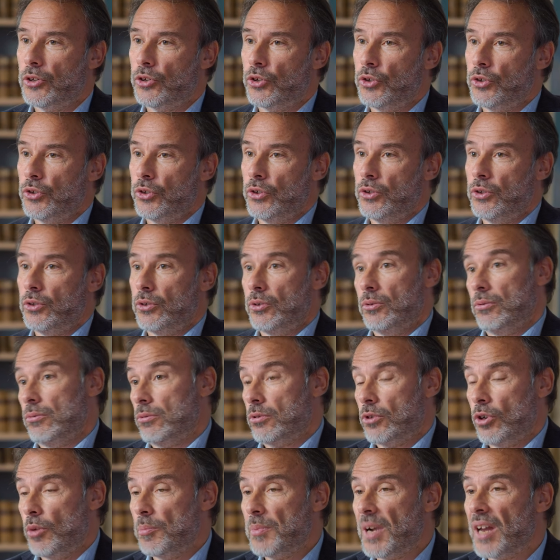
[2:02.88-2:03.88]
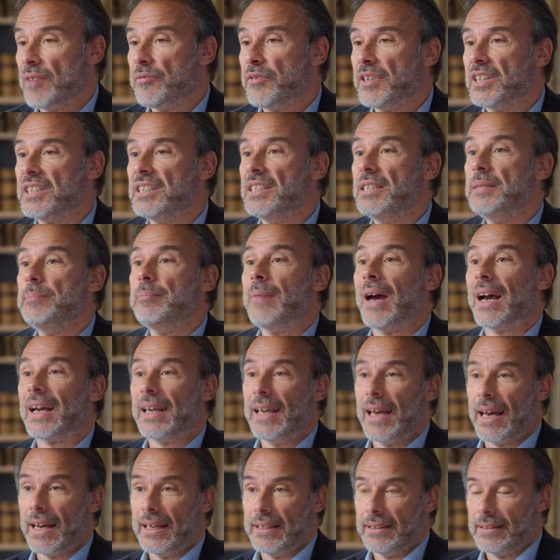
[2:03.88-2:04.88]
que, comme l'avait dit
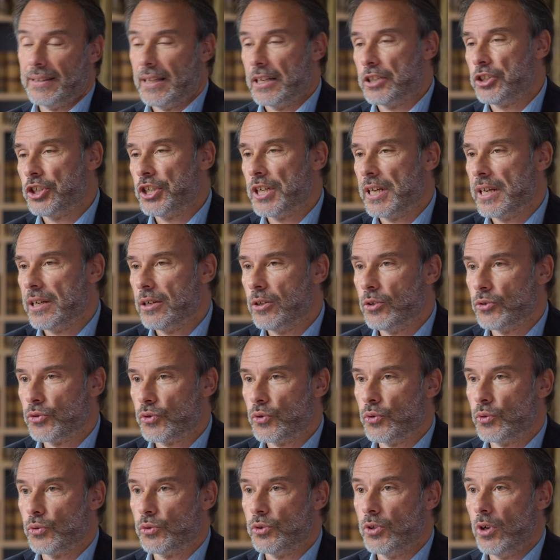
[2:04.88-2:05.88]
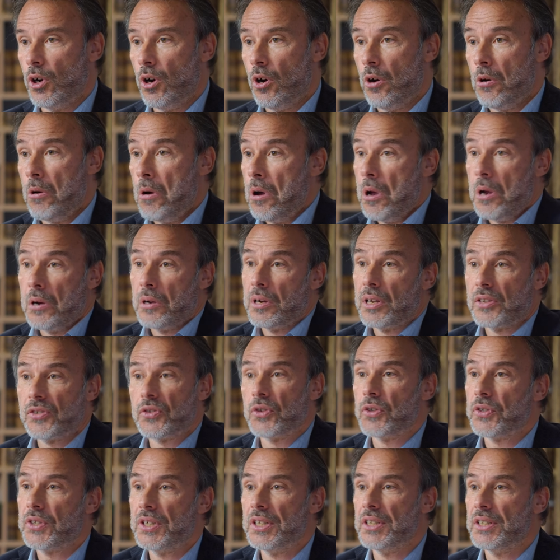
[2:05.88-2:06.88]
Margaret Thatcher en son temps, la
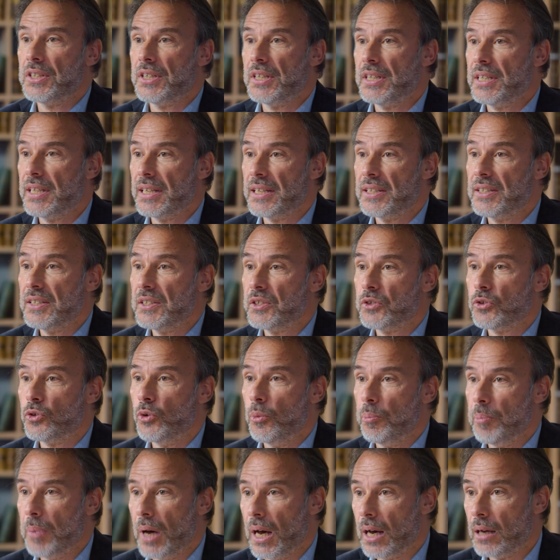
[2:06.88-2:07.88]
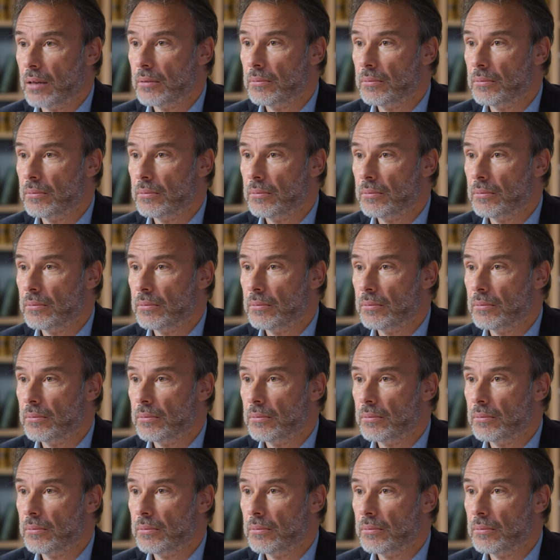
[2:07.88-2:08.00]
société n'existe pas.